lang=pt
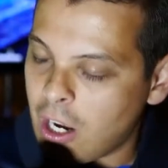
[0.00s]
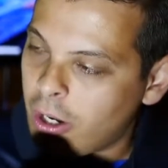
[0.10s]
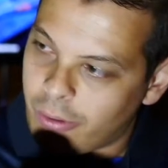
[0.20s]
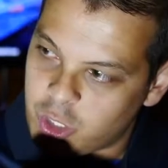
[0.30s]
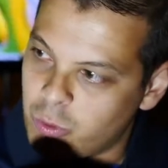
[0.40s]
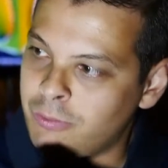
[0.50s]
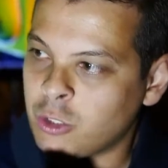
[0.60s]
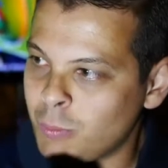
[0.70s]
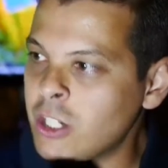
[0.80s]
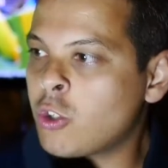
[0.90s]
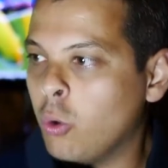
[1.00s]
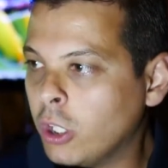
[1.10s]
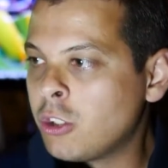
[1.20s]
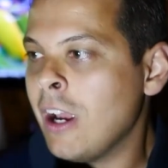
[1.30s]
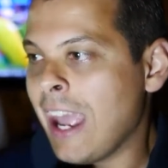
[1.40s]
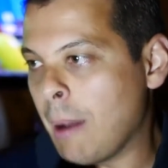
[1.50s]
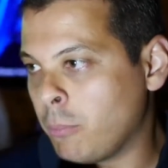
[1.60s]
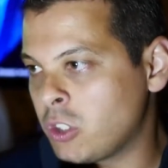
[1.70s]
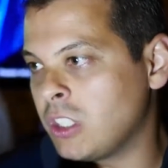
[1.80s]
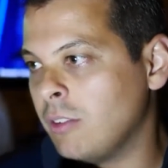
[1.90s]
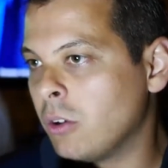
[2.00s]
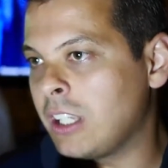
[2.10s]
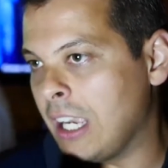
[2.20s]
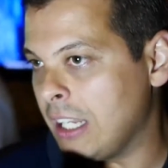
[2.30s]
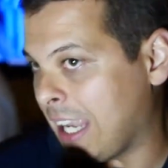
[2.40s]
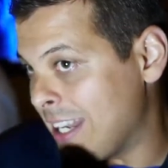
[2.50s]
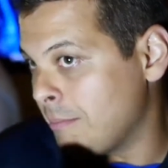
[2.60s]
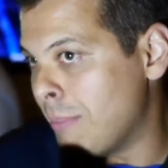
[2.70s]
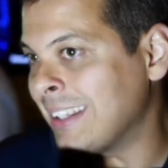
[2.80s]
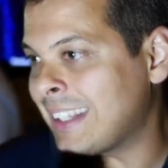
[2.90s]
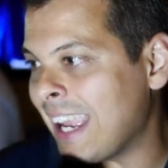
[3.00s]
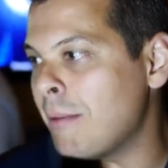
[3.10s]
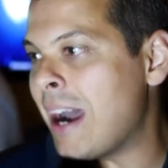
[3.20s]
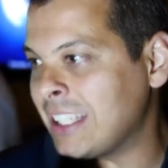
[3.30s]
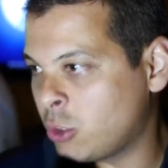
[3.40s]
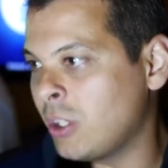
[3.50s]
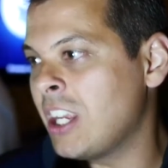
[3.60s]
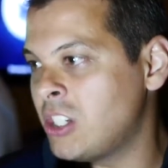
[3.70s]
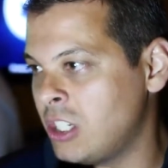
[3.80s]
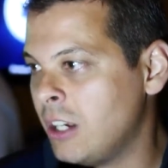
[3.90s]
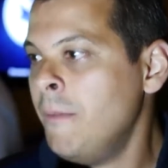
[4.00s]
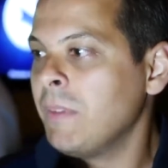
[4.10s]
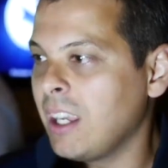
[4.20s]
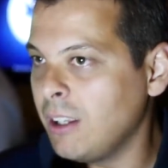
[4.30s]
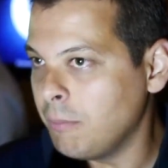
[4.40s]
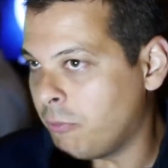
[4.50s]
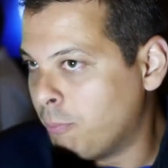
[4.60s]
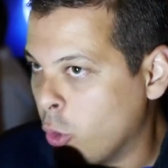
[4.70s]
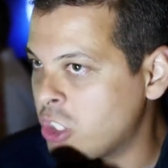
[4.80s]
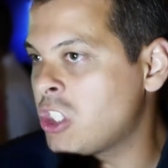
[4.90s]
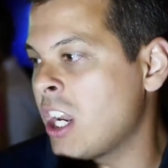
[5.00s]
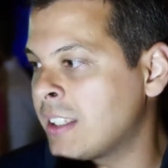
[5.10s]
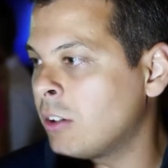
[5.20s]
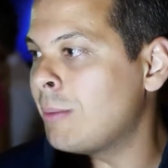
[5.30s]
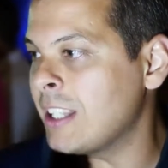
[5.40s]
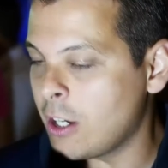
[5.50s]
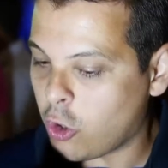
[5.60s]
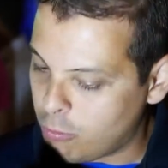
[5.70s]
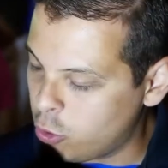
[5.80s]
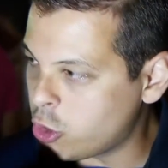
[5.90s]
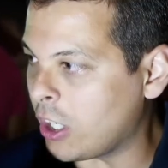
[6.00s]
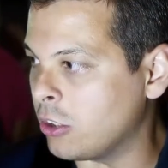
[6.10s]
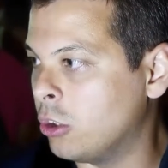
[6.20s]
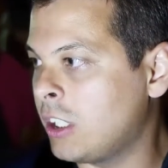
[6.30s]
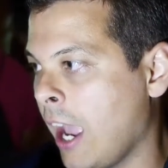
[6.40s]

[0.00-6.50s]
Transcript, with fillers: E agora com esses movimentos mais curtos, é possível que ele, que ele mantenha mais a sua energia e mude de direção da maneira como o jogador